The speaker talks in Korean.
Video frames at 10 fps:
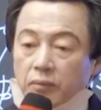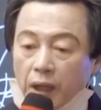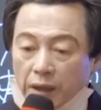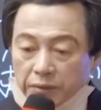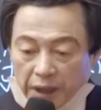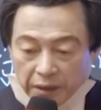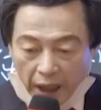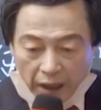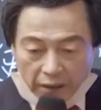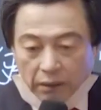안
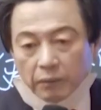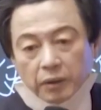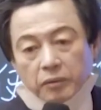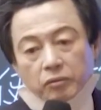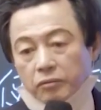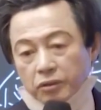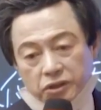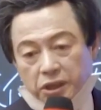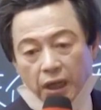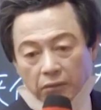된다. 이래버리면
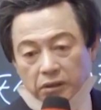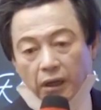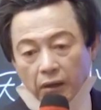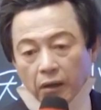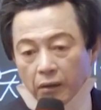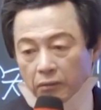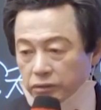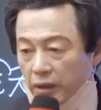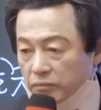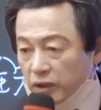끝이야 그냥.
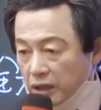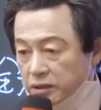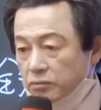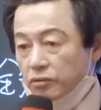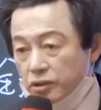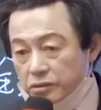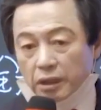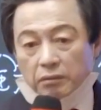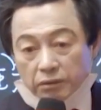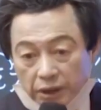그 다음 다시 또
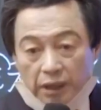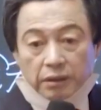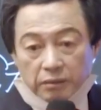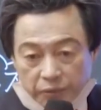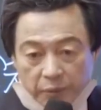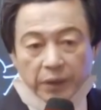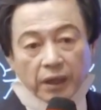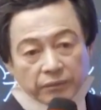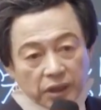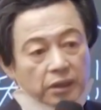천사를 넣어야 되는
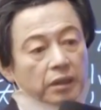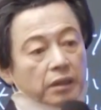불편함이.